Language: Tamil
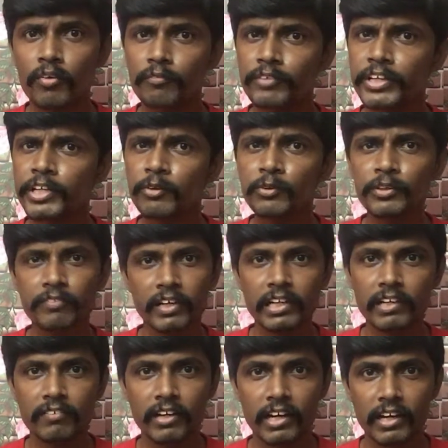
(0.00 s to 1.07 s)
வீட்டை விட்டு
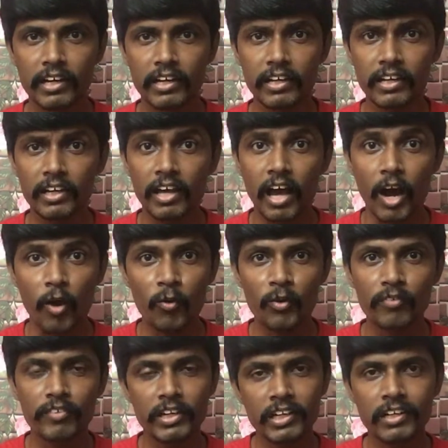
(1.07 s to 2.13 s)
வெளியில் வராங்க அவங்க
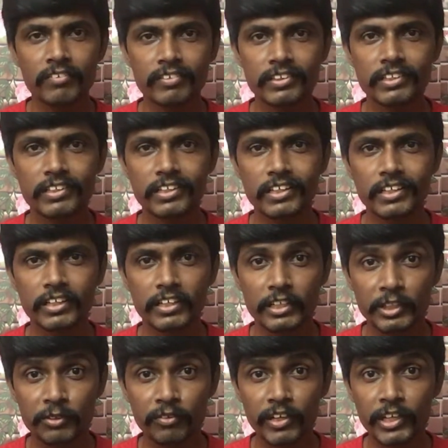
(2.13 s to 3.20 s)
வெளியில் வந்துட்டு
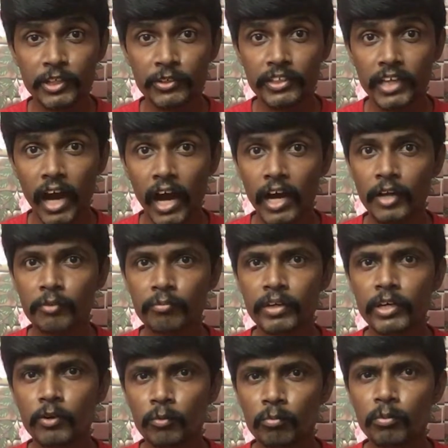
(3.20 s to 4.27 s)
இது வரைக்கும் யாருமே
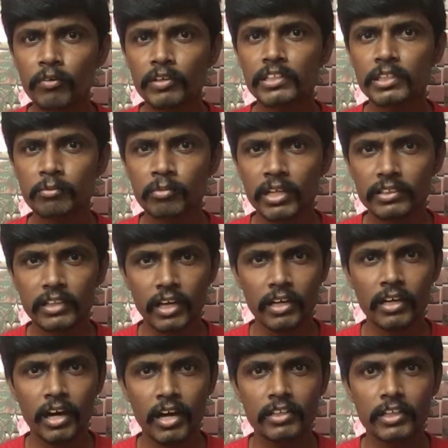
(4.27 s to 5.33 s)
ரொம்ப வருஷமாக
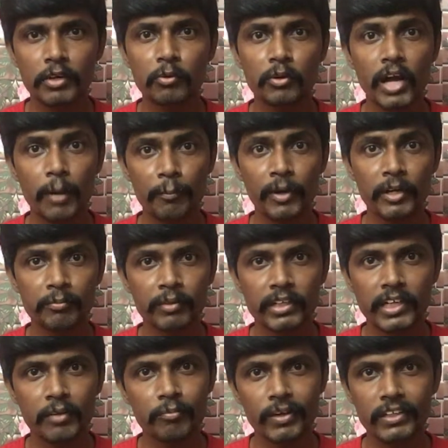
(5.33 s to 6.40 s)
தங்காத ஒரு
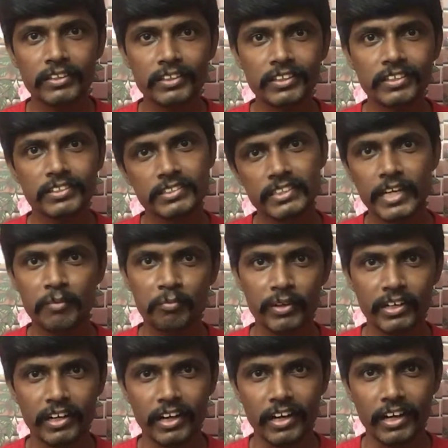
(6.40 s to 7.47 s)
அப்பார்ட்மெண்ட்டாக பார்த்து ஸ்டே
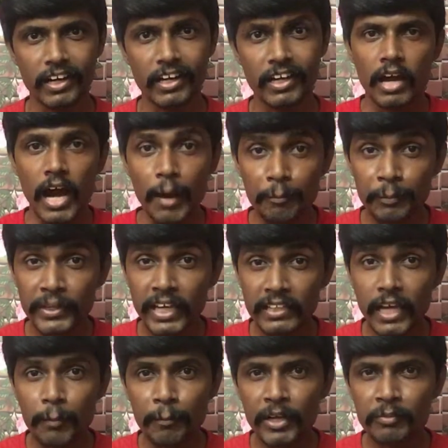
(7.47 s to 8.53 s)
பண்ணுறாங்க அப்படி
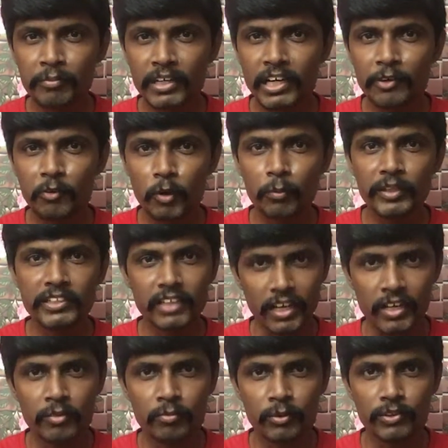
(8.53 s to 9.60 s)
அந்த அப்பார்ட்மெண்ட்டில் இவங்க போய்
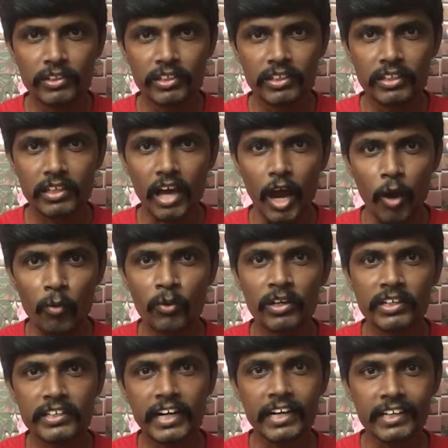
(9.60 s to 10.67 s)
தங்கும்போது
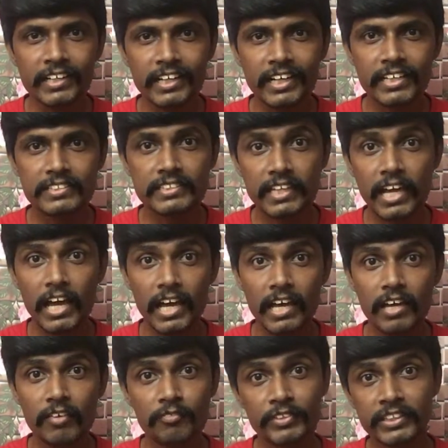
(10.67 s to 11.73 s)
அவங்களுக்கு நடக்கிற சில
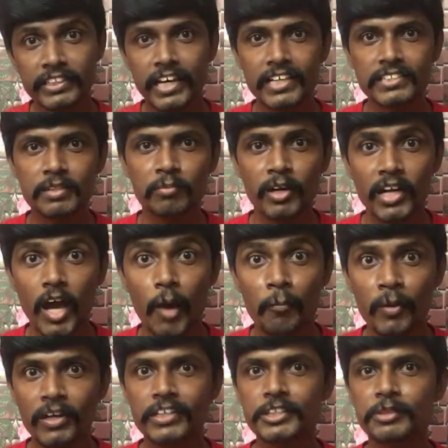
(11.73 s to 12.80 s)
வித்தியாசமான
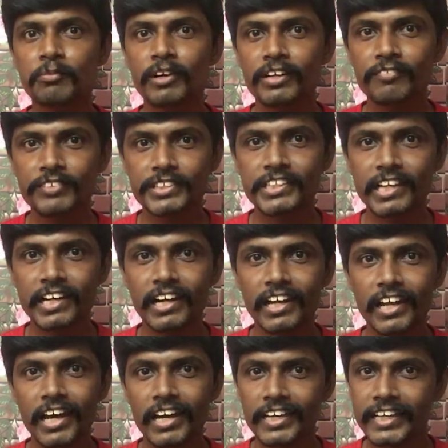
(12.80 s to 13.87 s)
அமானுஷமான
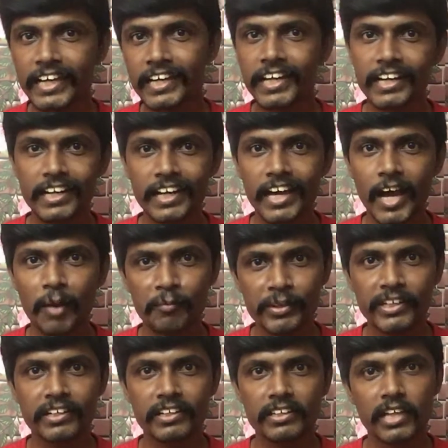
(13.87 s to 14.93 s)
விஷயங்கள்லாம் என்ன என்ன
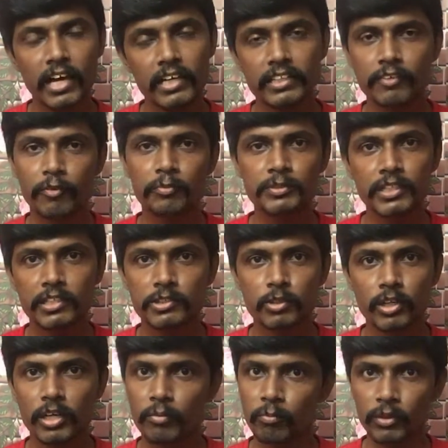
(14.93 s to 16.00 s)
அப்படின்றது தான் இந்த
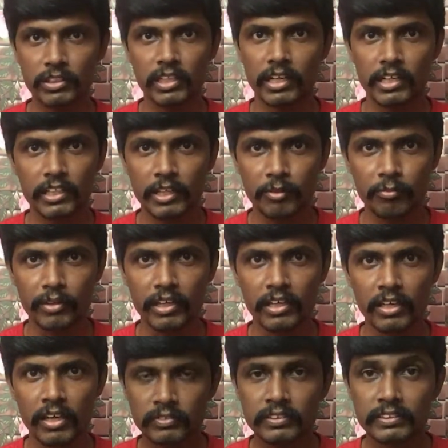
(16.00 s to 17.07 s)
வெப்சீரிஸோட மொத்த கதையுமே
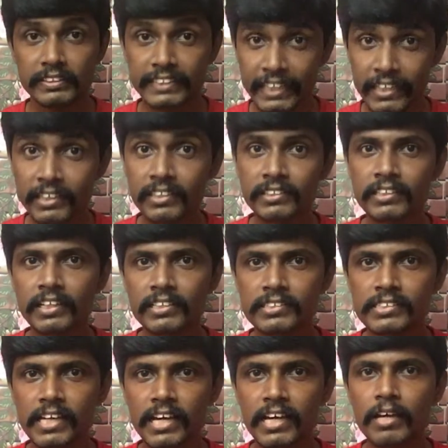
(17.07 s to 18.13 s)
எனக்கு
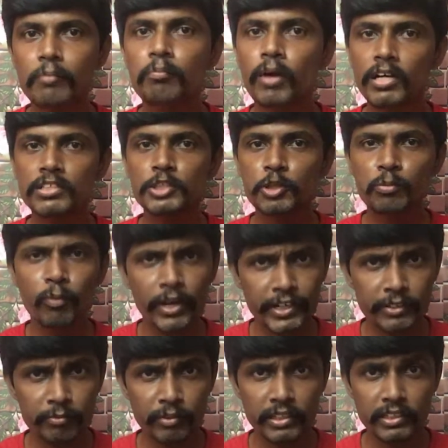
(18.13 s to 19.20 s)
தெரிஞ்ச பாசிட்டிவ்
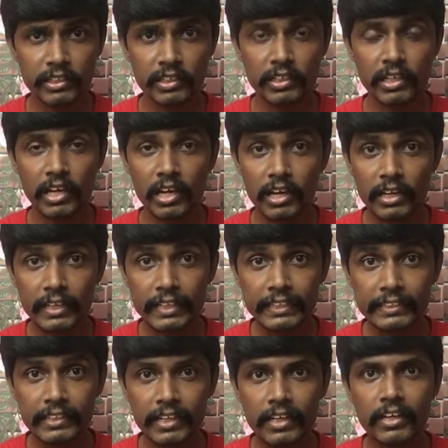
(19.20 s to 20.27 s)
பாயிண்ட்டுன்னு பார்த்தீங்கன்னா
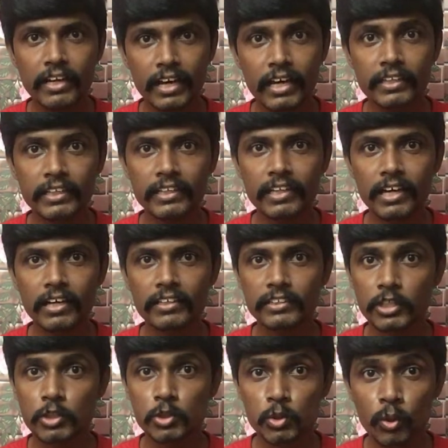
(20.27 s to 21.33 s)
இந்த கதை தான்
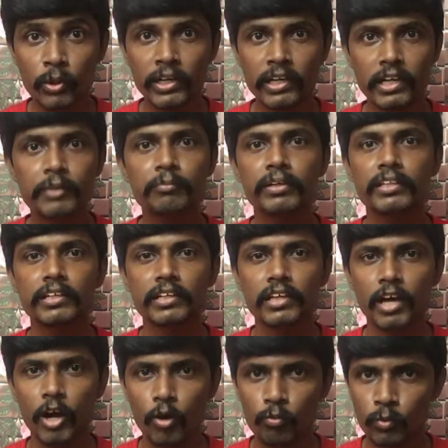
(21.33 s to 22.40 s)
இந்த ஸ்டோரி லைன்
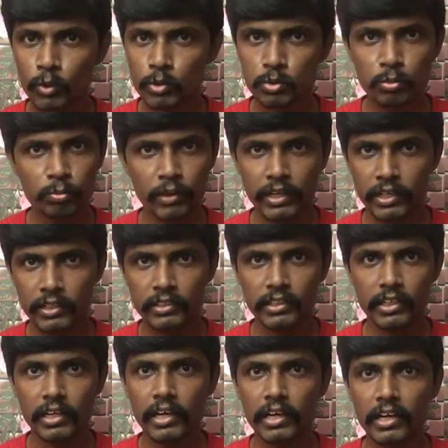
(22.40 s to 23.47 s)
பார்த்தீங்கன்னா அவ்வளோ சூப்பராக
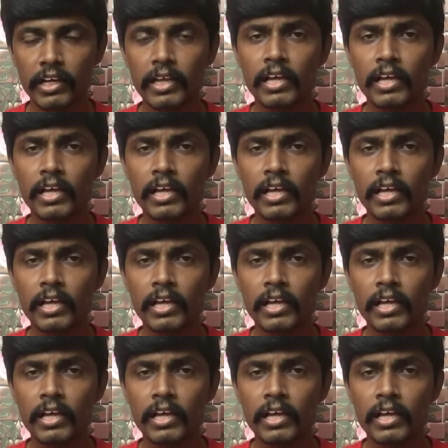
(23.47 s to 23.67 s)
எழுதியிருக்காங்க